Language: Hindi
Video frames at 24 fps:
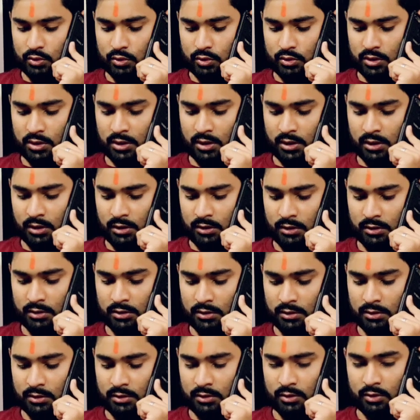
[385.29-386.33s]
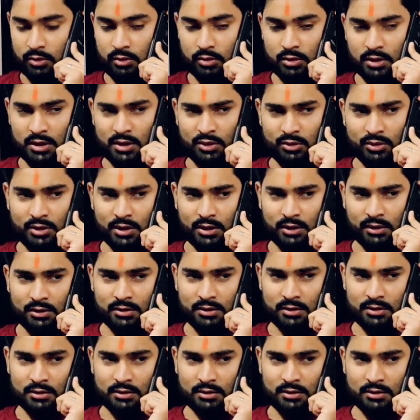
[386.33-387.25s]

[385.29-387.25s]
सोना और क्या होता है